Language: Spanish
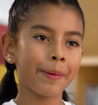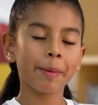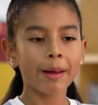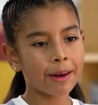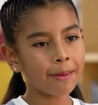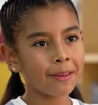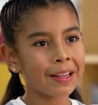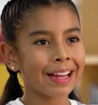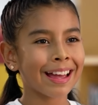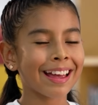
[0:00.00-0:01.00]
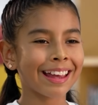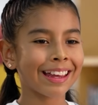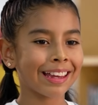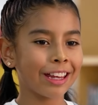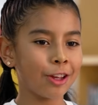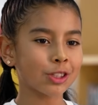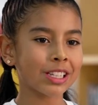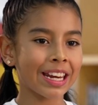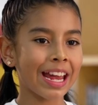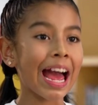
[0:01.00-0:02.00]
Primero, yo os
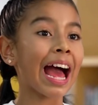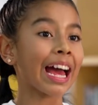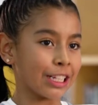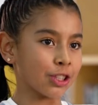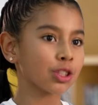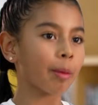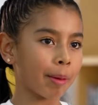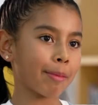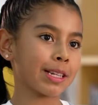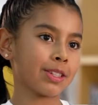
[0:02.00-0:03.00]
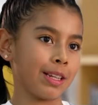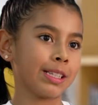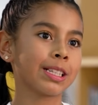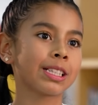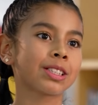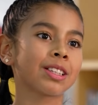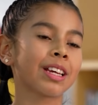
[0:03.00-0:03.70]
quería a ellos como inversionistas.